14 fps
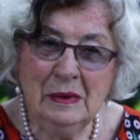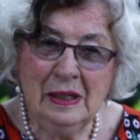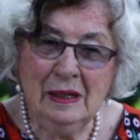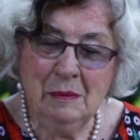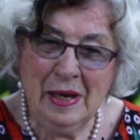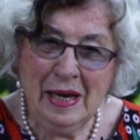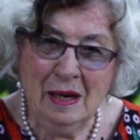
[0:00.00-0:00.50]

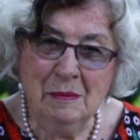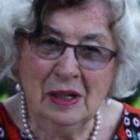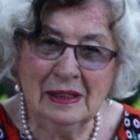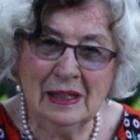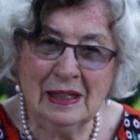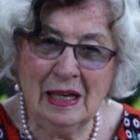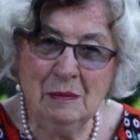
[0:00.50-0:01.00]
ihrem
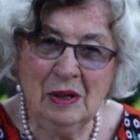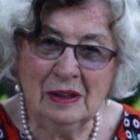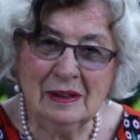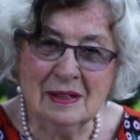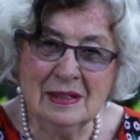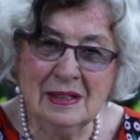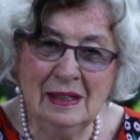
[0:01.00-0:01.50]
Ehemann gegeben
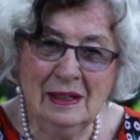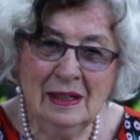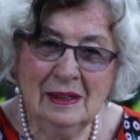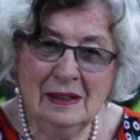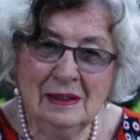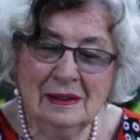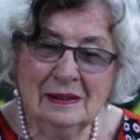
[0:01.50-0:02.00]
hat, dass, sie,
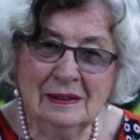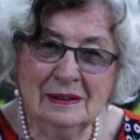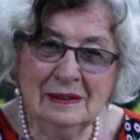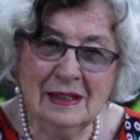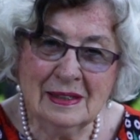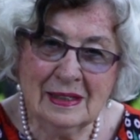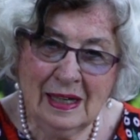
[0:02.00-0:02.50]

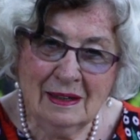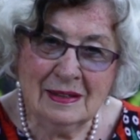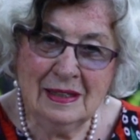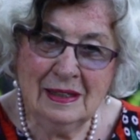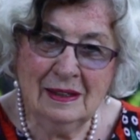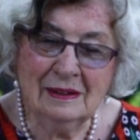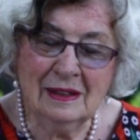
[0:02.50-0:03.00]
dass, er
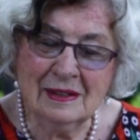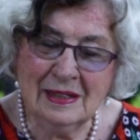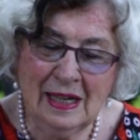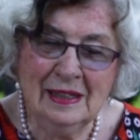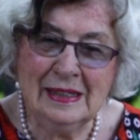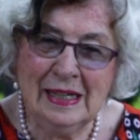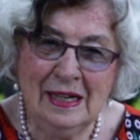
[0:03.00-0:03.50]
sie, dass
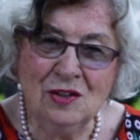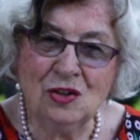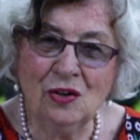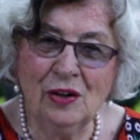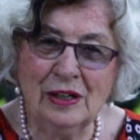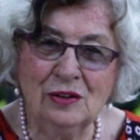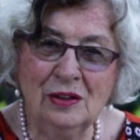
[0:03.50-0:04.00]
er ein Kind
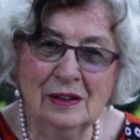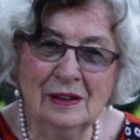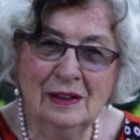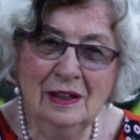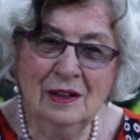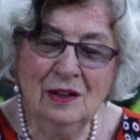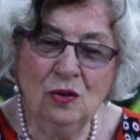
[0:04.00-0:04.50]
zeugt
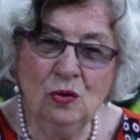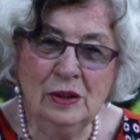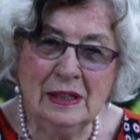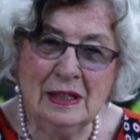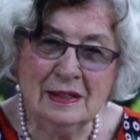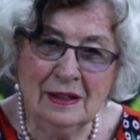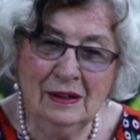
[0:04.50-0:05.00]

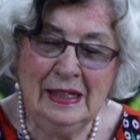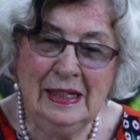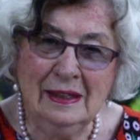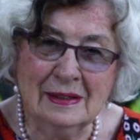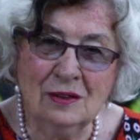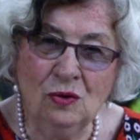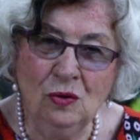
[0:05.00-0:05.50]
und das dann
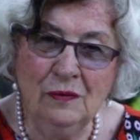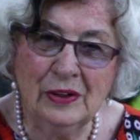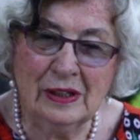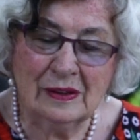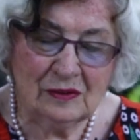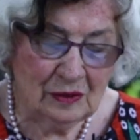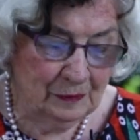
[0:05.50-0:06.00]
ihr Sohn
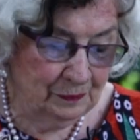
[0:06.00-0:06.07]
wird.